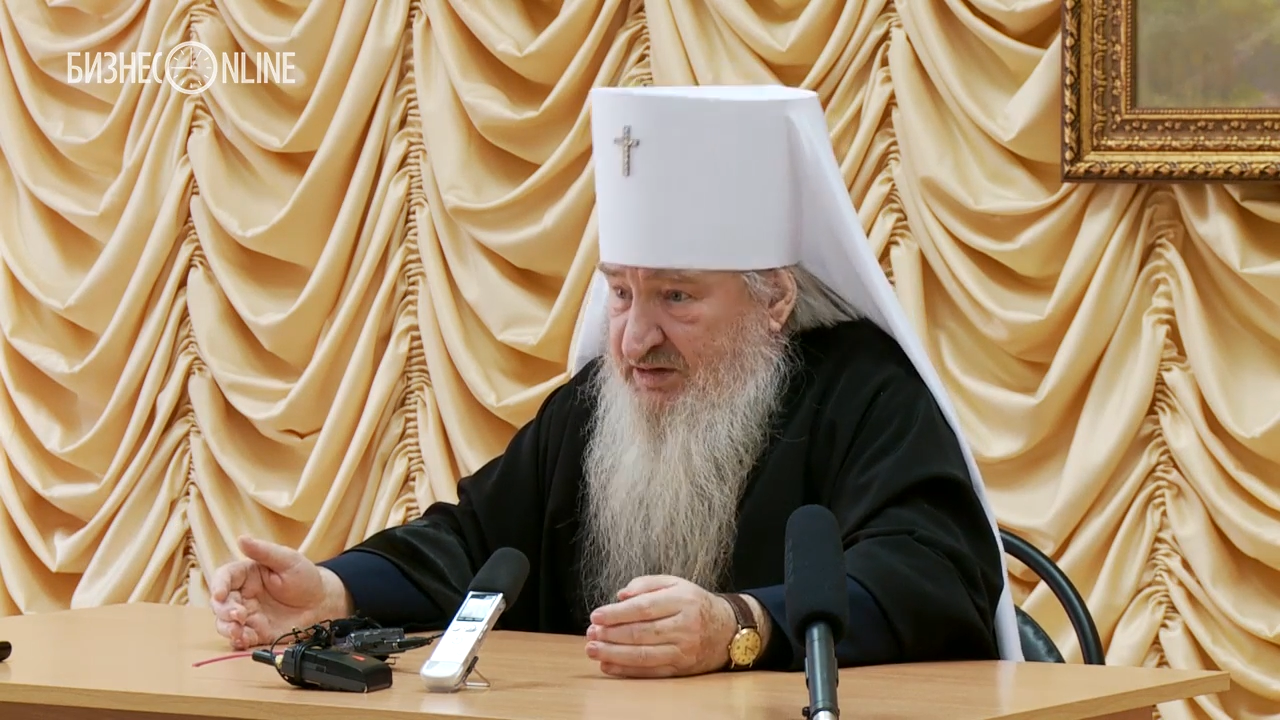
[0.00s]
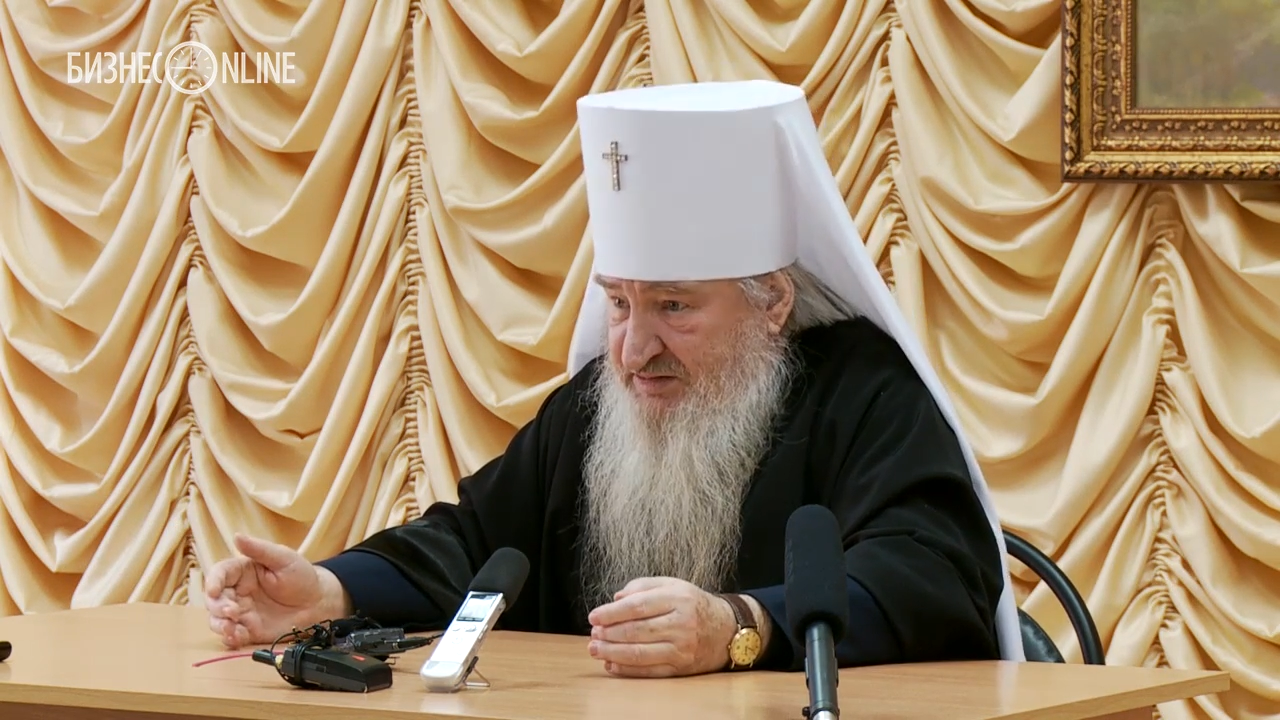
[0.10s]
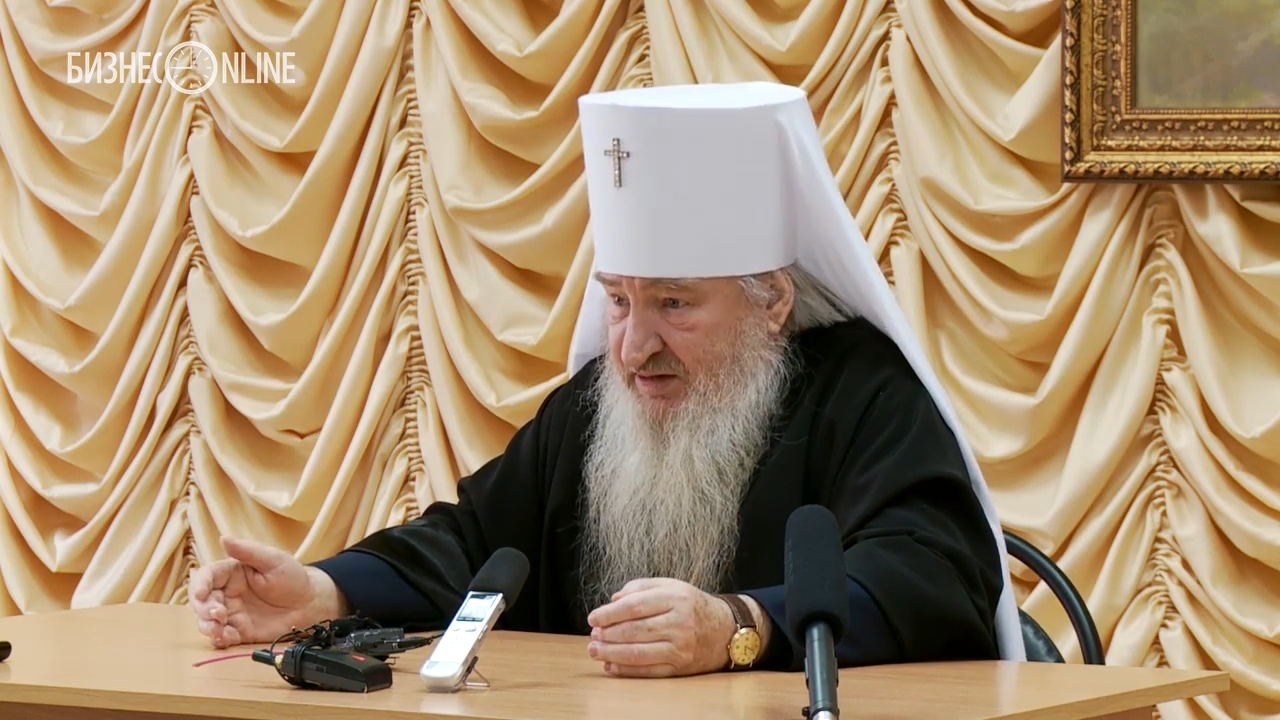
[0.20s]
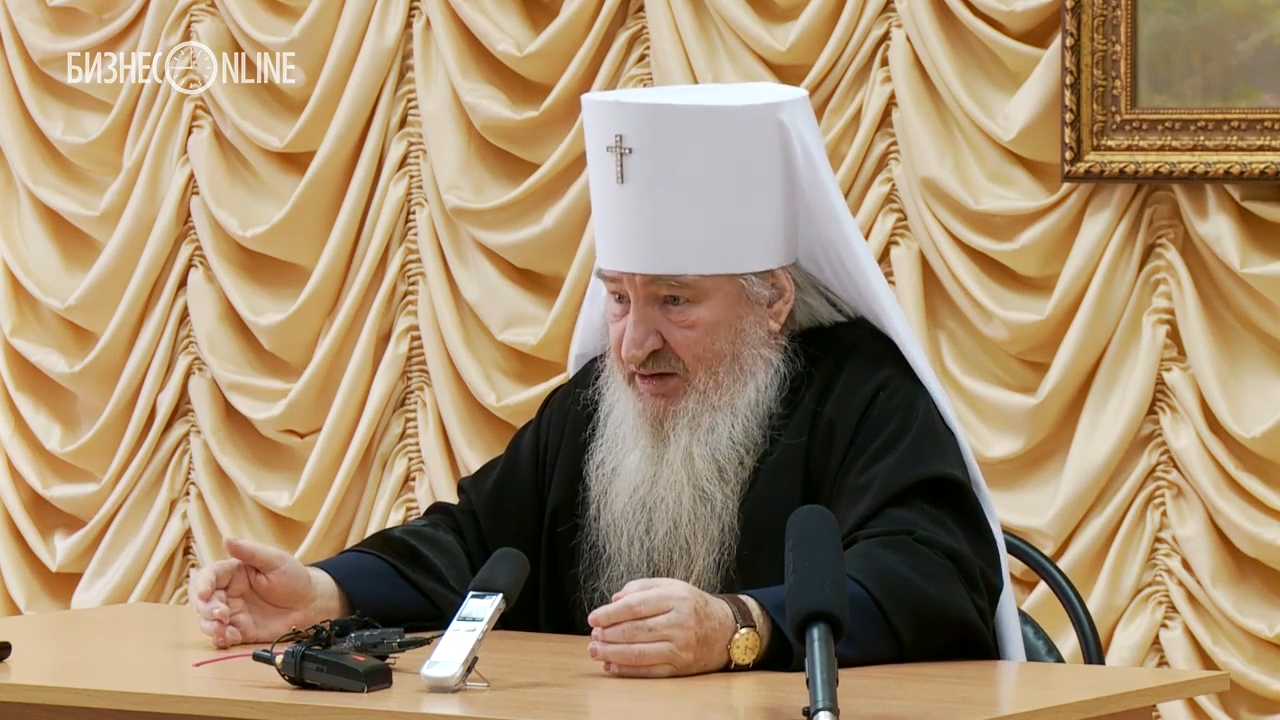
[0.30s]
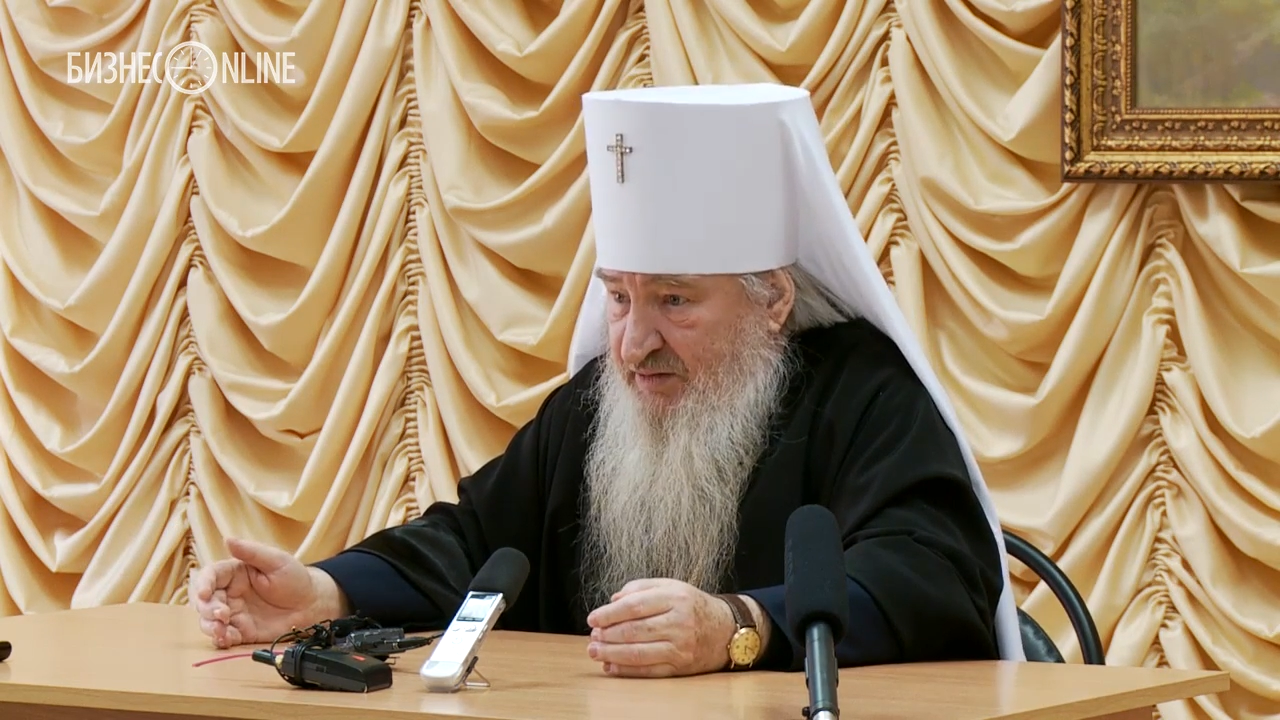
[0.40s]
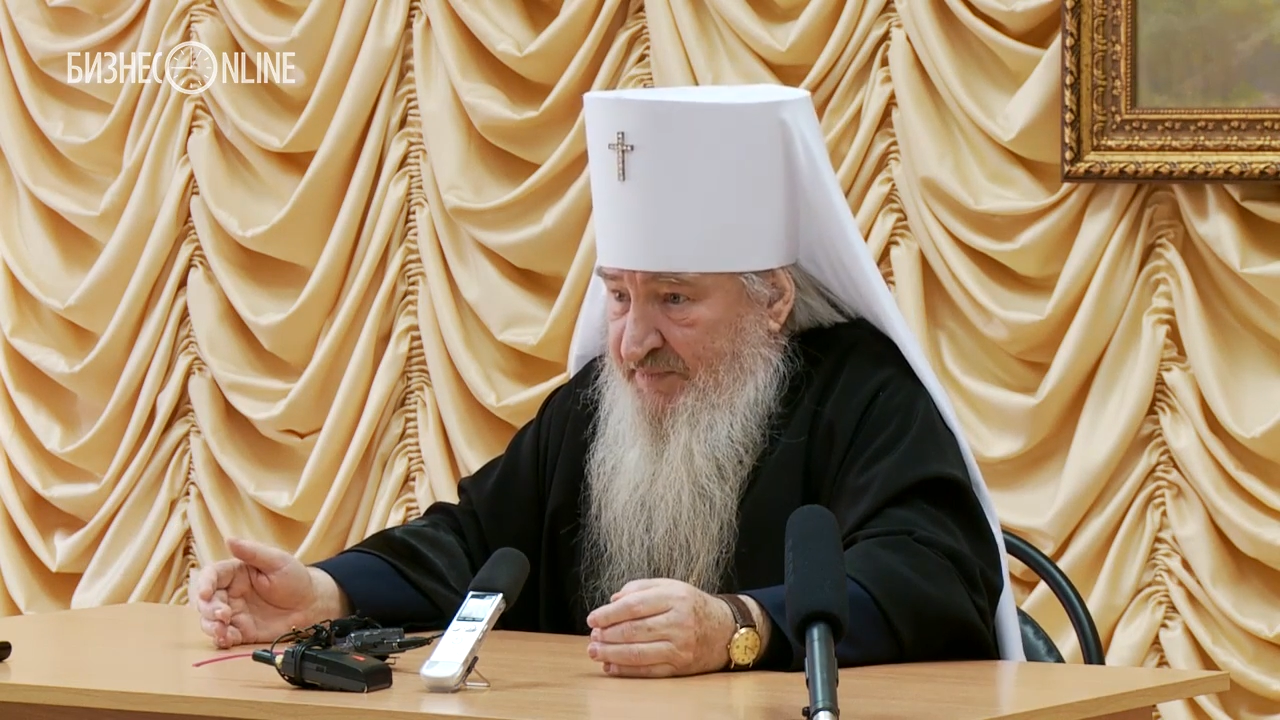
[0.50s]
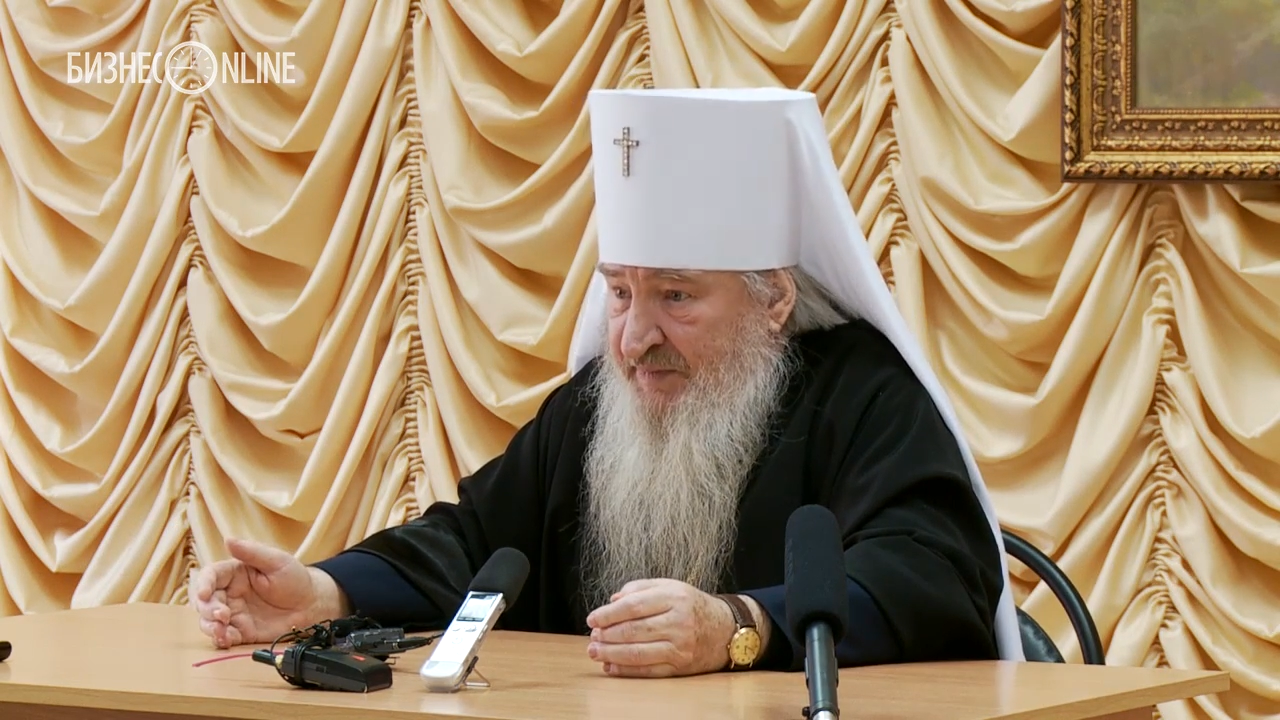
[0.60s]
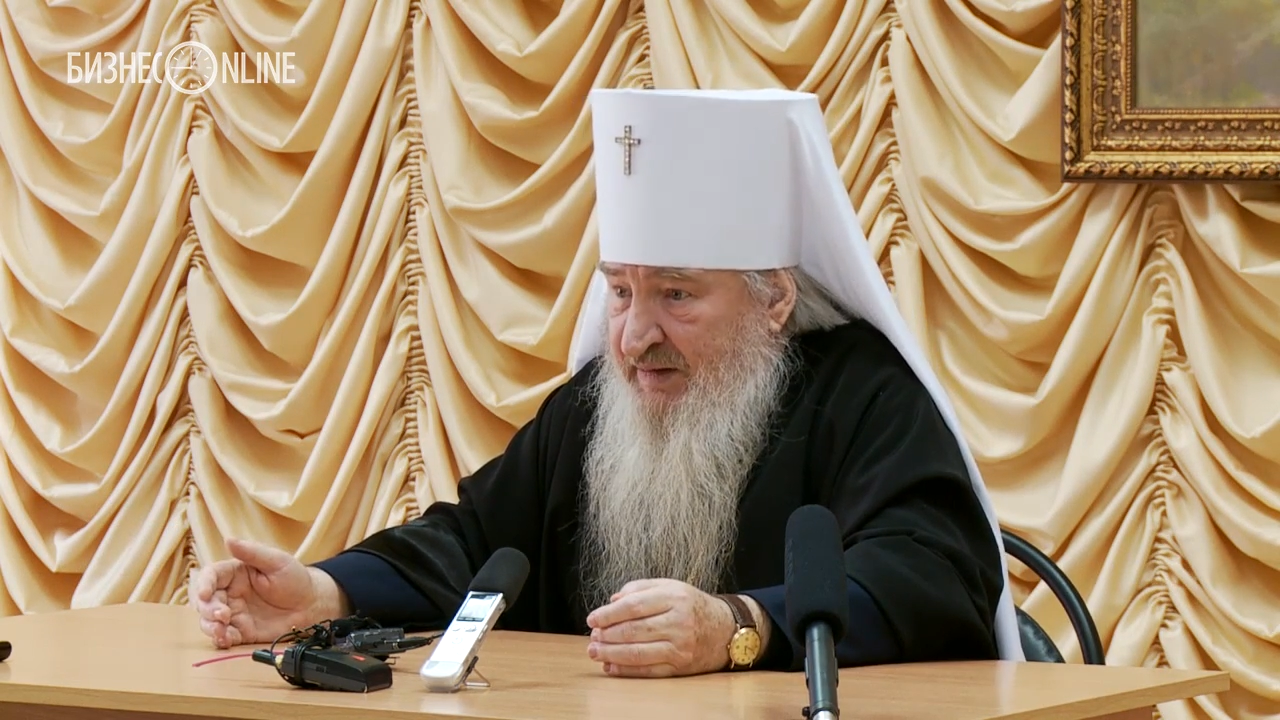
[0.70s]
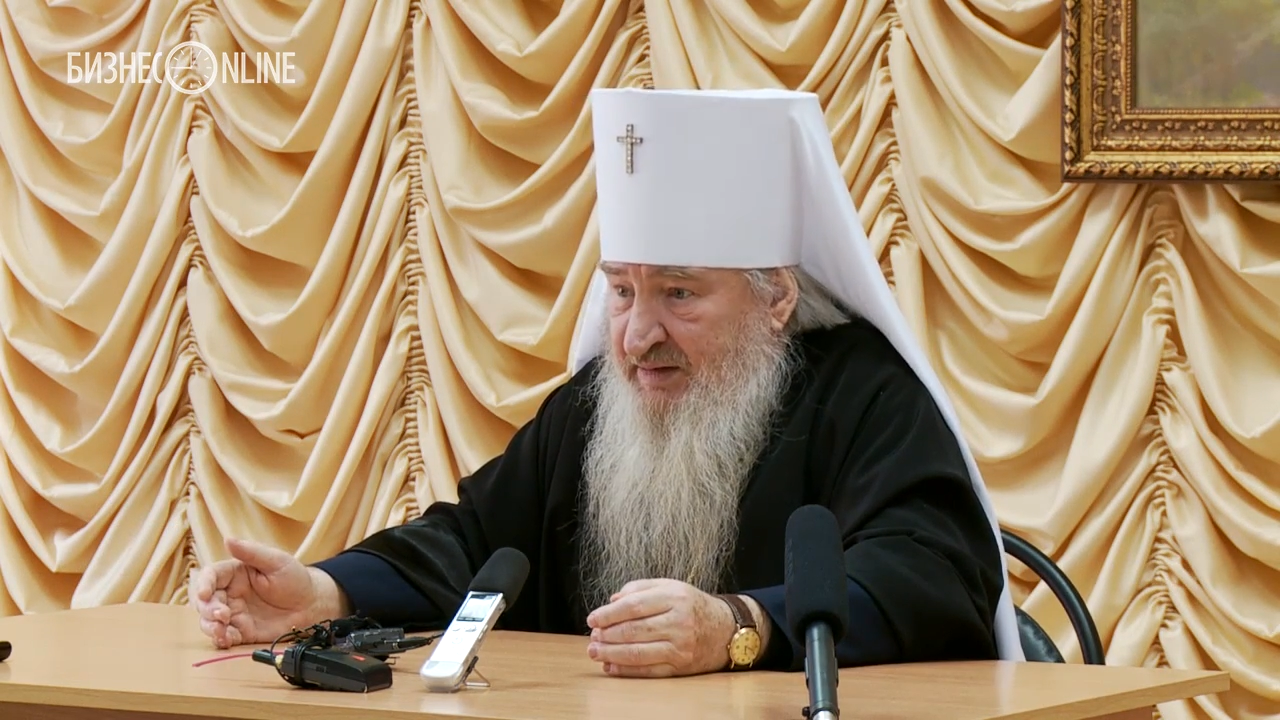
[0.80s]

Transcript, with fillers: я знаю